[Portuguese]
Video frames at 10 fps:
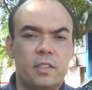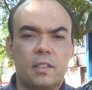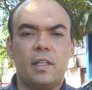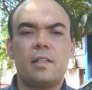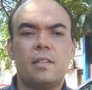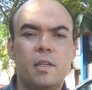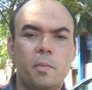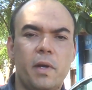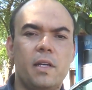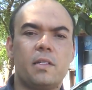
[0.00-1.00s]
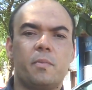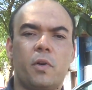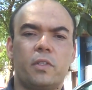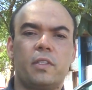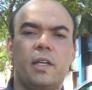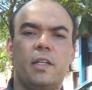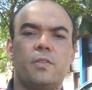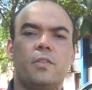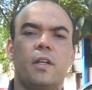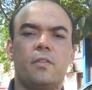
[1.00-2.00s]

se antecipa a esse processo, né?